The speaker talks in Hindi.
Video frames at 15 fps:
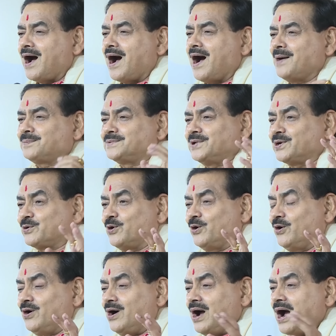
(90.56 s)
आप देखो
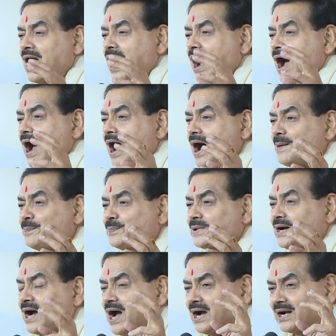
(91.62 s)

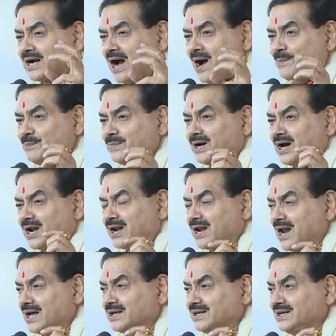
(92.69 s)
आपका काम
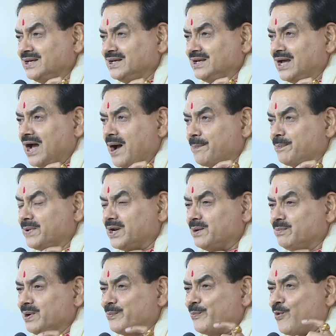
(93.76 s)
करना ही अपने
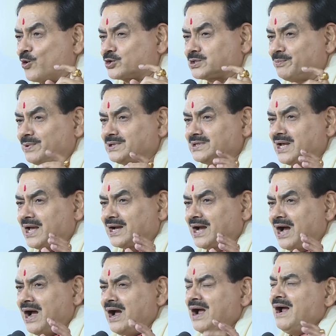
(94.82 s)
में मोक्ष बन
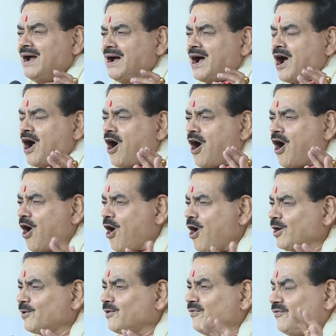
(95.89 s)
जाएगा
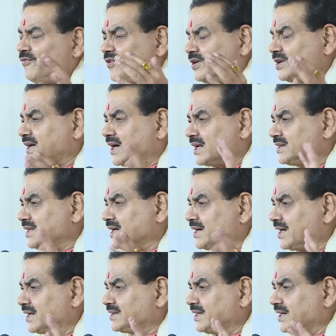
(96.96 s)
और फिर करते
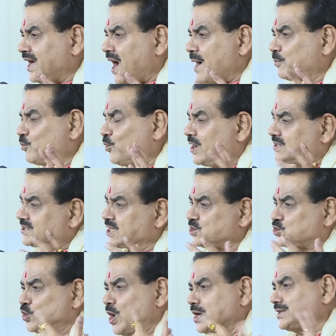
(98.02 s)
करते आपको ऐसा
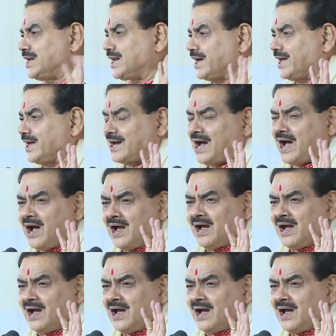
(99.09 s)
स्वाद लगेगा